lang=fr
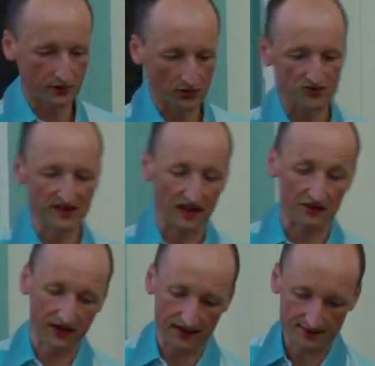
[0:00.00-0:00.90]
temps de vie de la
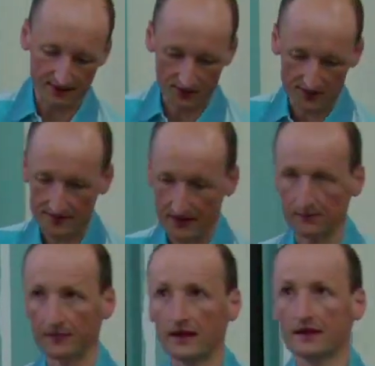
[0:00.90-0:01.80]
phase du
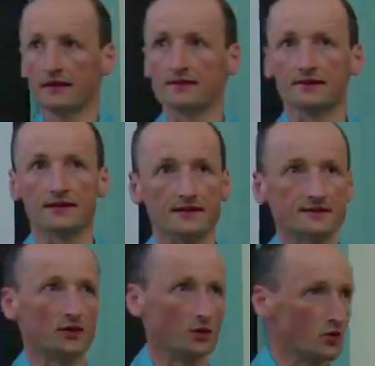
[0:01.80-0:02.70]
système C'est
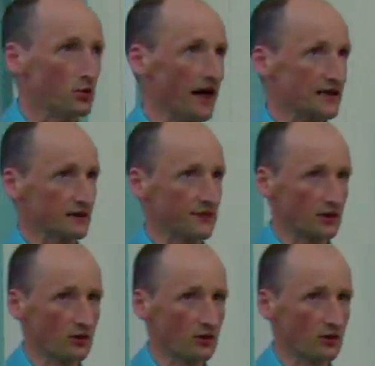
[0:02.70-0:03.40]
son couplage avec